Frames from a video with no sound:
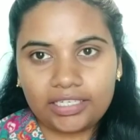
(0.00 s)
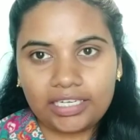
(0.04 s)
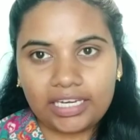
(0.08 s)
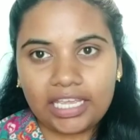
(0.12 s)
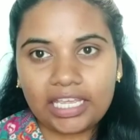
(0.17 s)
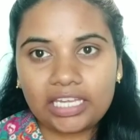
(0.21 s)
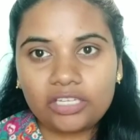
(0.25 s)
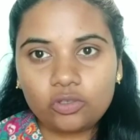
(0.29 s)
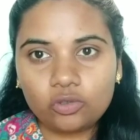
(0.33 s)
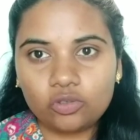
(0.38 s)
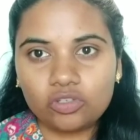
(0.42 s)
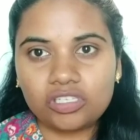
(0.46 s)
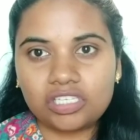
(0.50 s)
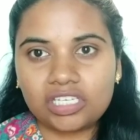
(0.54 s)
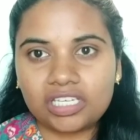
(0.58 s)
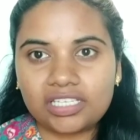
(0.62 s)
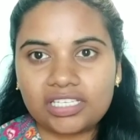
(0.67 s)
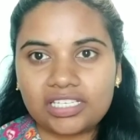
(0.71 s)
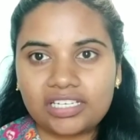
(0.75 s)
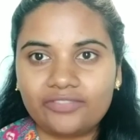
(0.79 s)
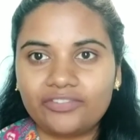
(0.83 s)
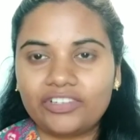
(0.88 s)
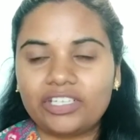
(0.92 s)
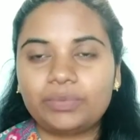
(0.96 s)
నేను యూస్
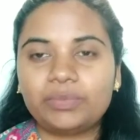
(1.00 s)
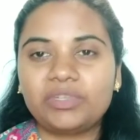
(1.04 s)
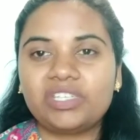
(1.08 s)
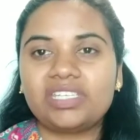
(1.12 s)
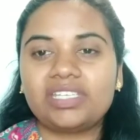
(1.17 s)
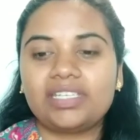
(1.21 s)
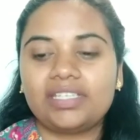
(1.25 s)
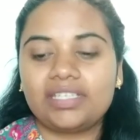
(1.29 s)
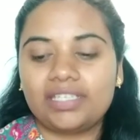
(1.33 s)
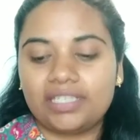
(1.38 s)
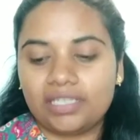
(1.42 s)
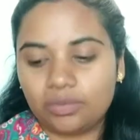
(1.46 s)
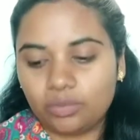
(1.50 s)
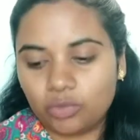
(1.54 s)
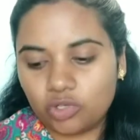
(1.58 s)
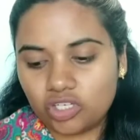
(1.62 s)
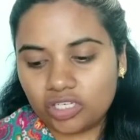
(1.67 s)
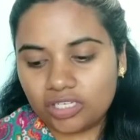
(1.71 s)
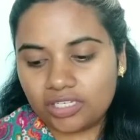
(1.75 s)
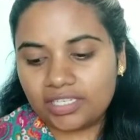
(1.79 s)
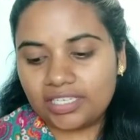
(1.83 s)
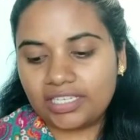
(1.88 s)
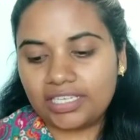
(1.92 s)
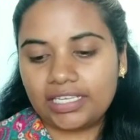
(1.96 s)
చేసిన విటమిన్ సి సీరం
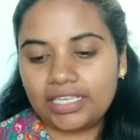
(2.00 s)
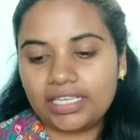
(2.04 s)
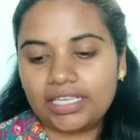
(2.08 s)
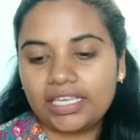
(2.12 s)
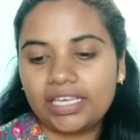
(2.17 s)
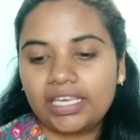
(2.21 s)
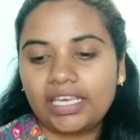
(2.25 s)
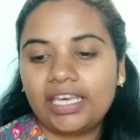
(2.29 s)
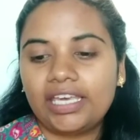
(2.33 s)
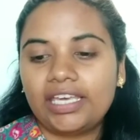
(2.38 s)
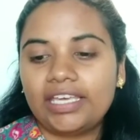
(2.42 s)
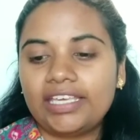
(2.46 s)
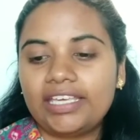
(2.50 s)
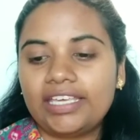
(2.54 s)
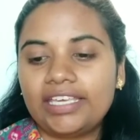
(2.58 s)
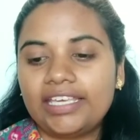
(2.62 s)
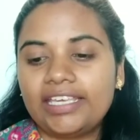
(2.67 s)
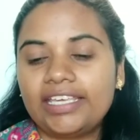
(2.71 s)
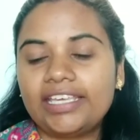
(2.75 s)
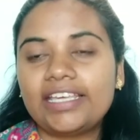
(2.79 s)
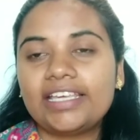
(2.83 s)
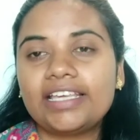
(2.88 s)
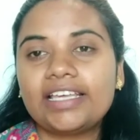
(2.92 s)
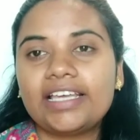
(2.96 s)
వచ్చేసి ఈ
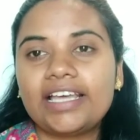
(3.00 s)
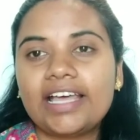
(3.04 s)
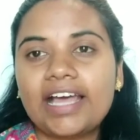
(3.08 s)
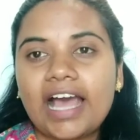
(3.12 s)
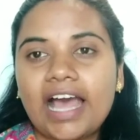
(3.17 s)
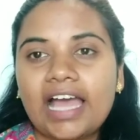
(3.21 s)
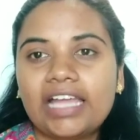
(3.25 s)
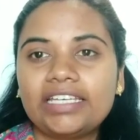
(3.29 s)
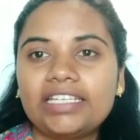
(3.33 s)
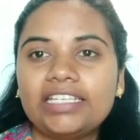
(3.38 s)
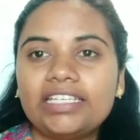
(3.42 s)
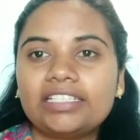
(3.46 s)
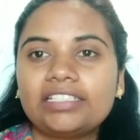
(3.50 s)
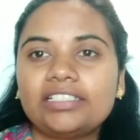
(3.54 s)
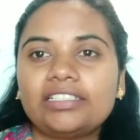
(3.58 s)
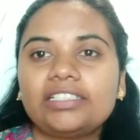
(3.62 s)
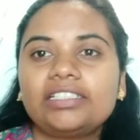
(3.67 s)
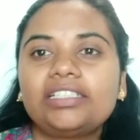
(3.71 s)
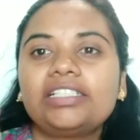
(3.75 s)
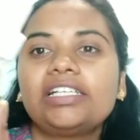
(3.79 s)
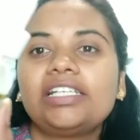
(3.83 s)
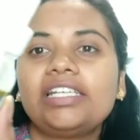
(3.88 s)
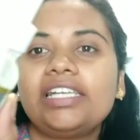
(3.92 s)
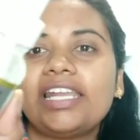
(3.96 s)

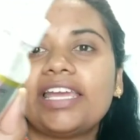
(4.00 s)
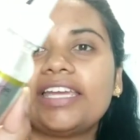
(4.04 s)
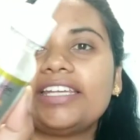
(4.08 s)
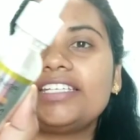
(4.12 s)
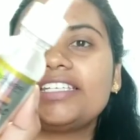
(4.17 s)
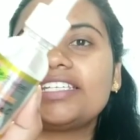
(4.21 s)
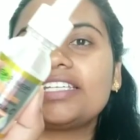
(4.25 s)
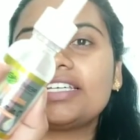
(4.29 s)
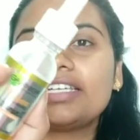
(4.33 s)
గానియర్ లైట్